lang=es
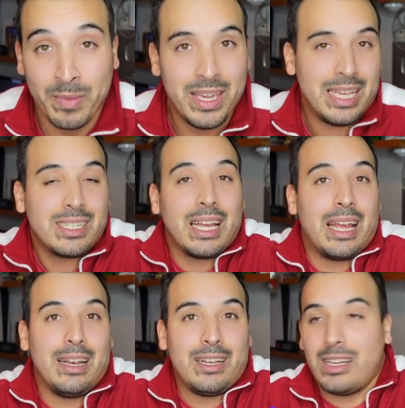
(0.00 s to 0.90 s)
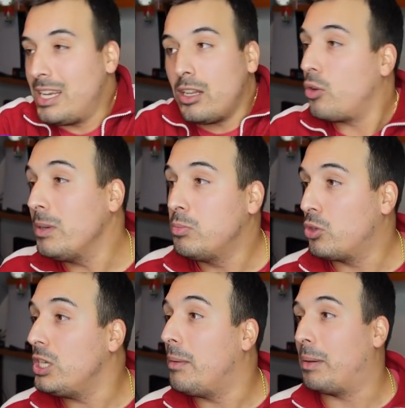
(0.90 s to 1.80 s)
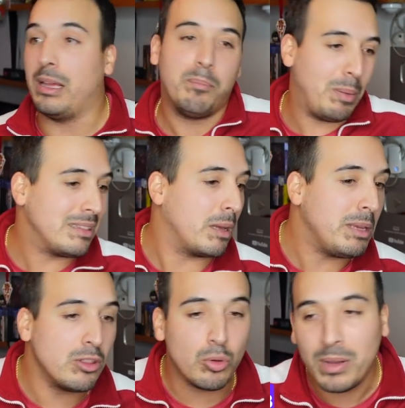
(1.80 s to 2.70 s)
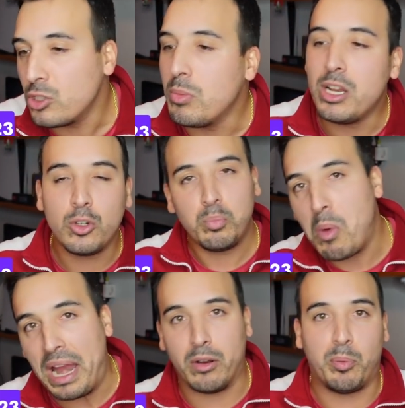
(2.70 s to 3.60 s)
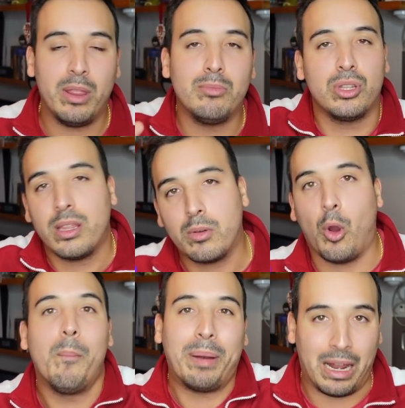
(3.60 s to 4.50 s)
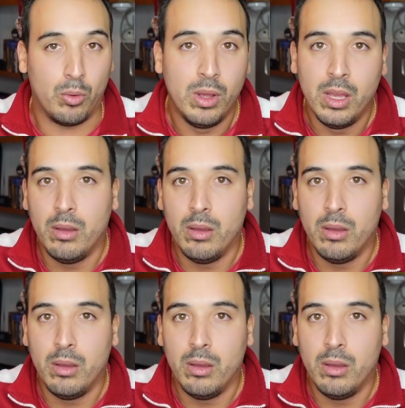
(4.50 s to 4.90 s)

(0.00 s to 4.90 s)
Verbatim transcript: Y es que y es lo mismo siempre. Planteamiento más o menos, bueno, podemos comprarlo.